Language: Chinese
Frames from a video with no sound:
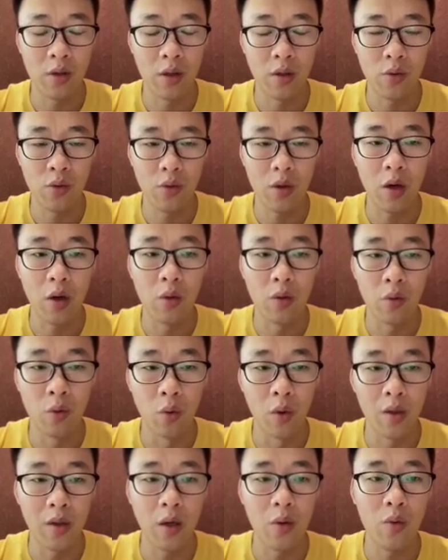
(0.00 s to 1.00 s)
需要
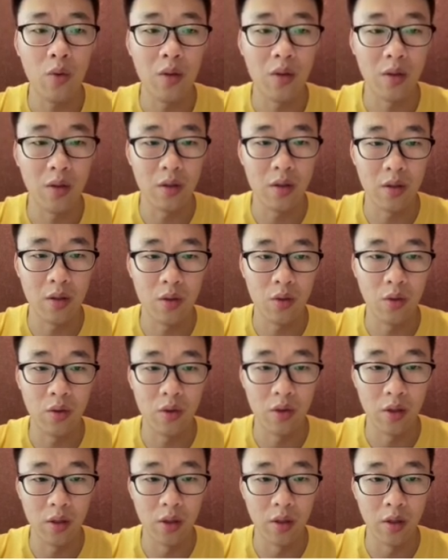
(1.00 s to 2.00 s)
挪到运行时去
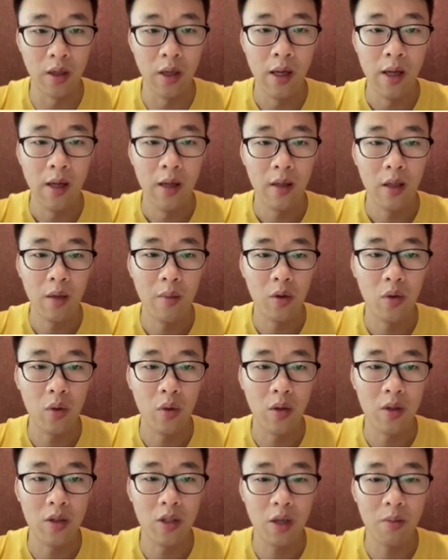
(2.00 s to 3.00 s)
执行的。那么对
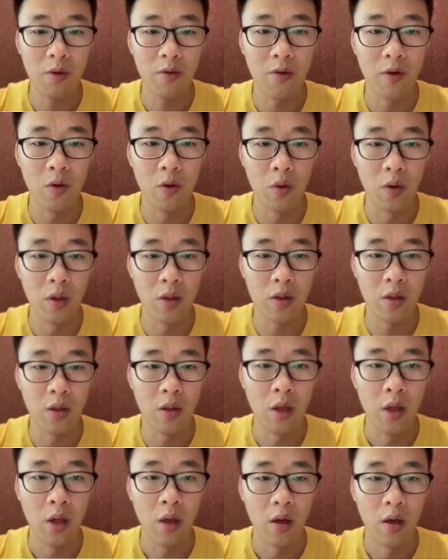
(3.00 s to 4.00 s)
于这部分逻
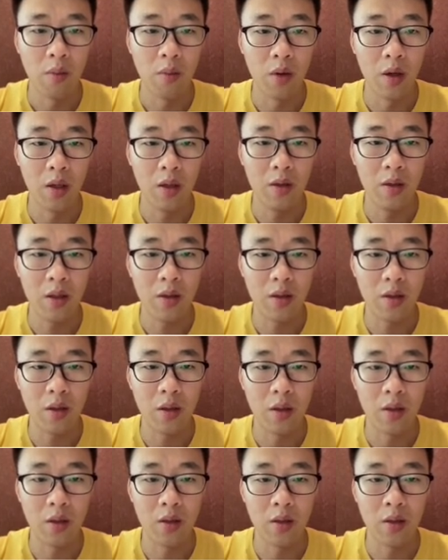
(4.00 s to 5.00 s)
辑，BladeDISC
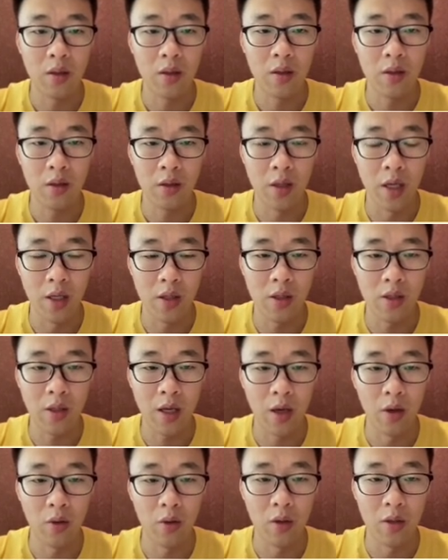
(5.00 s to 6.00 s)
也是
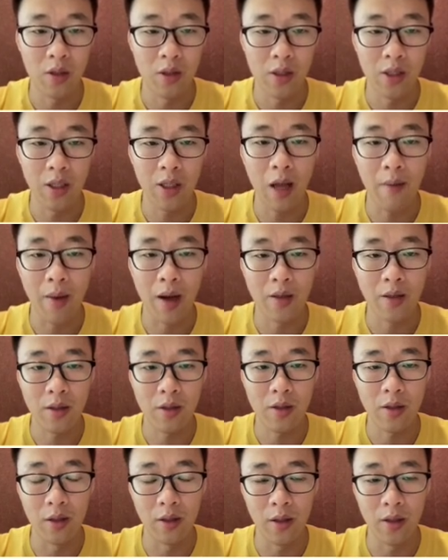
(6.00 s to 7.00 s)
采用了直接代码生
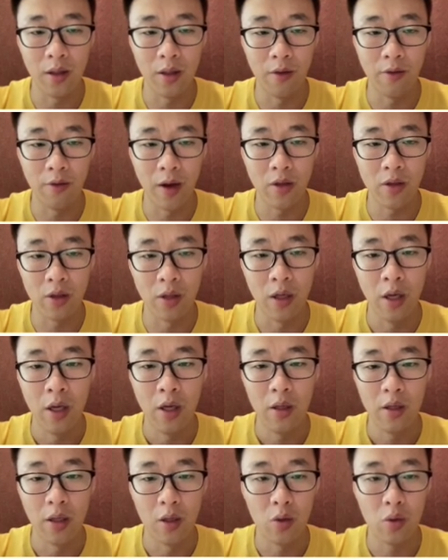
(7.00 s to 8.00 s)
成的方式，
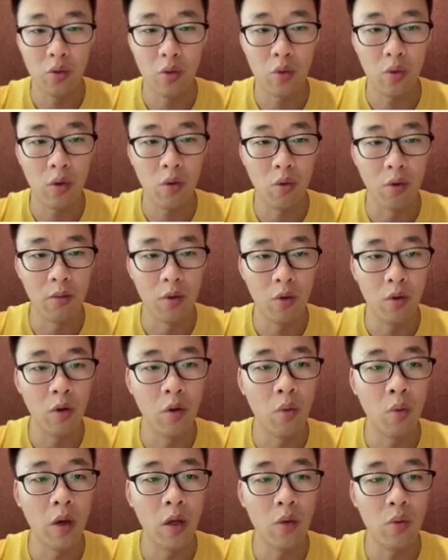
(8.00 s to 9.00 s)
也就是说我们会
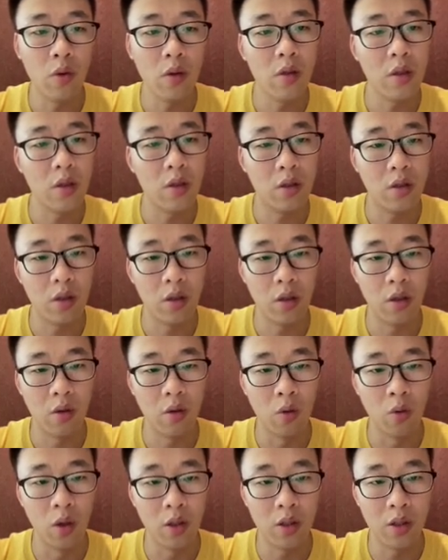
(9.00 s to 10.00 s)
为运行时的
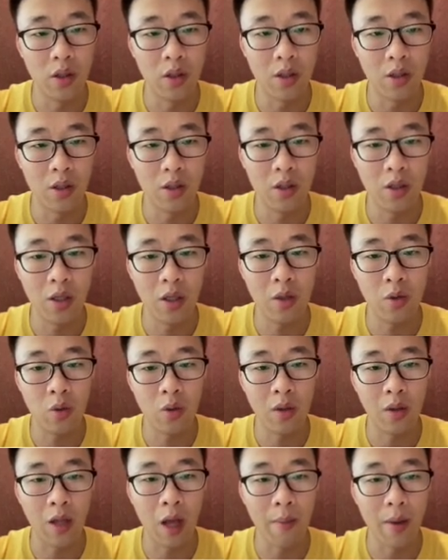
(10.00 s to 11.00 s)
逻辑直接
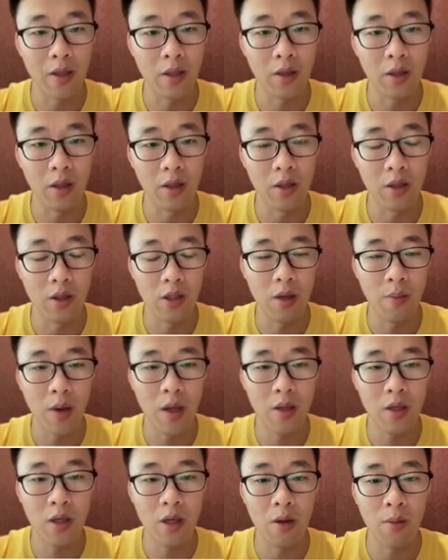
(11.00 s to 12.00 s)
做代码生成，直接
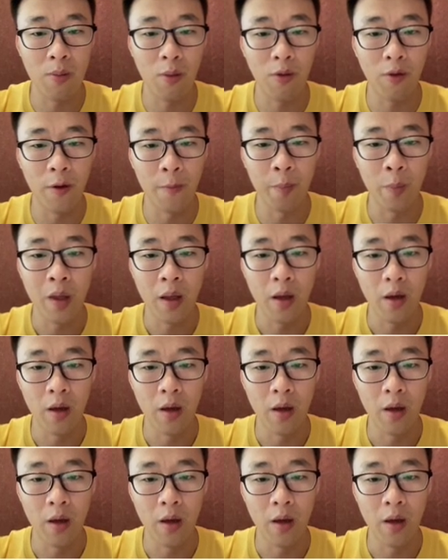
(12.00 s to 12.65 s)
编译一部分